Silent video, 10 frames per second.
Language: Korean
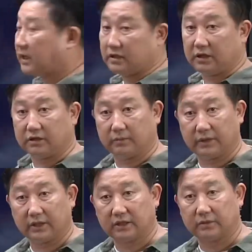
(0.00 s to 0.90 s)
암기하는
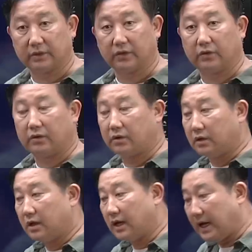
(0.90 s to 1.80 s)
겁니다. 다시 뭐라고요?
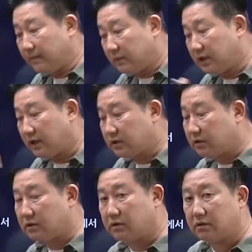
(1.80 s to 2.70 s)

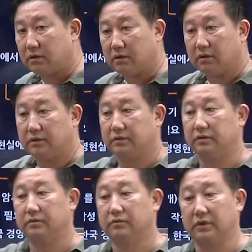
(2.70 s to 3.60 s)
암기해서
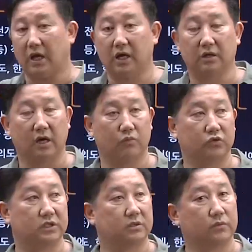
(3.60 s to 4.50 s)
다 내가
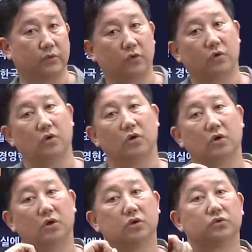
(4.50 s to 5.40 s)
문제만 보고
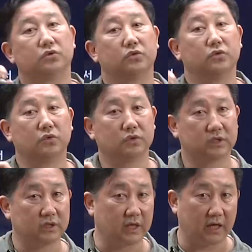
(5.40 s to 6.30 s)
쭉
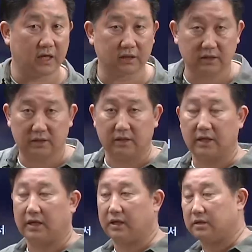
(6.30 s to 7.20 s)
써내려가
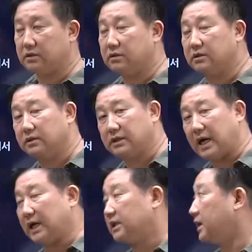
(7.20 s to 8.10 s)
네, 써
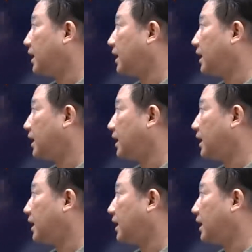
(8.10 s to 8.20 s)
가겠다는